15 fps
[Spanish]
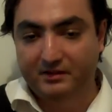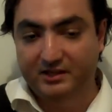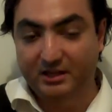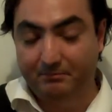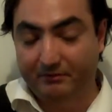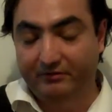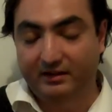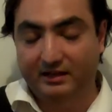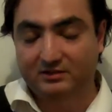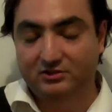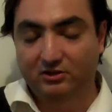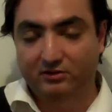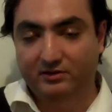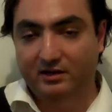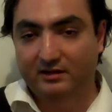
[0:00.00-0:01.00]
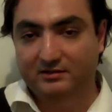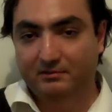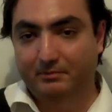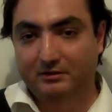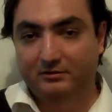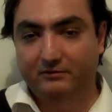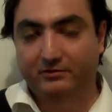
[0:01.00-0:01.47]
tipificación de la
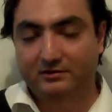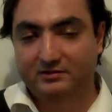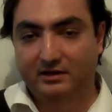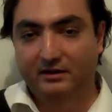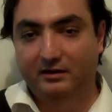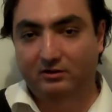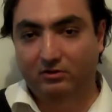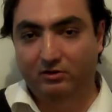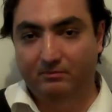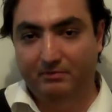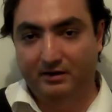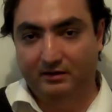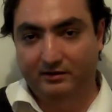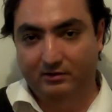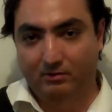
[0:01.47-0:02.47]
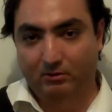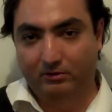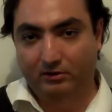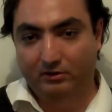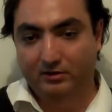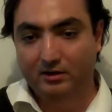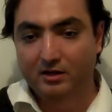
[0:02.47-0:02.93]
desaparición forzada en el Código Penal de Nuevo
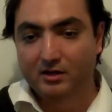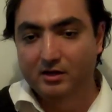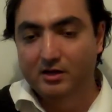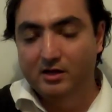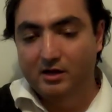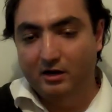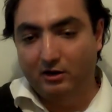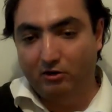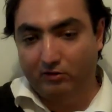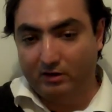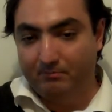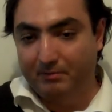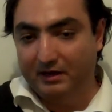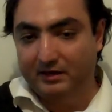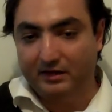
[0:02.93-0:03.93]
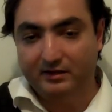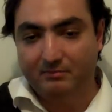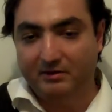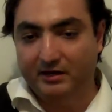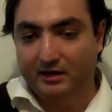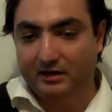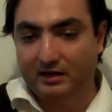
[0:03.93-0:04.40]
León, lo que implica de
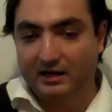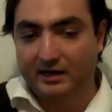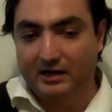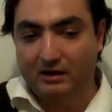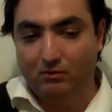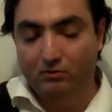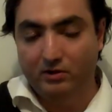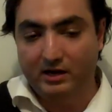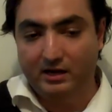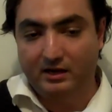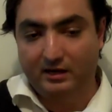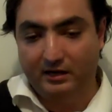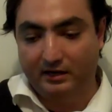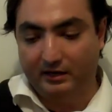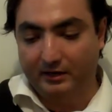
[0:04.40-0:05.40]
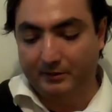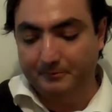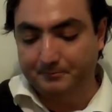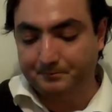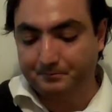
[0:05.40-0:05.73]
manera clara una eh,